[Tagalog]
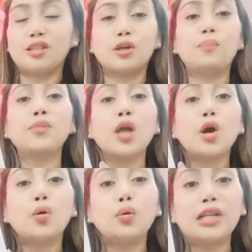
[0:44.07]
So,
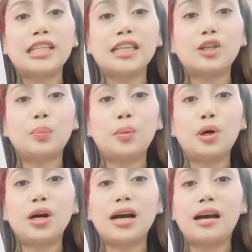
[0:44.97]
uulitin ko
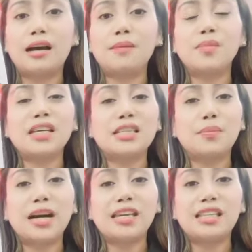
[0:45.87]
po, uh, sa
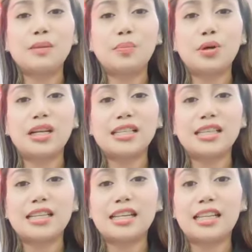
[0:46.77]
mga hindi po
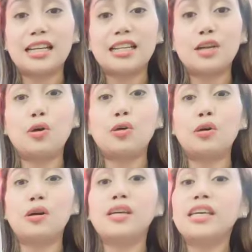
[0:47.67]
nagsasalita ng
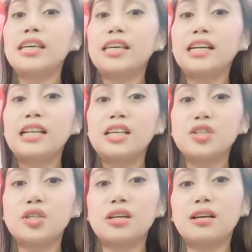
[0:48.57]
Nihongo,
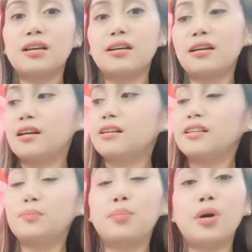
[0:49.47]
English
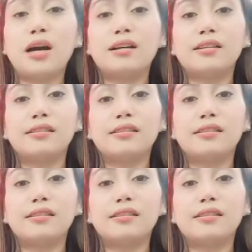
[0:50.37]
ang po ang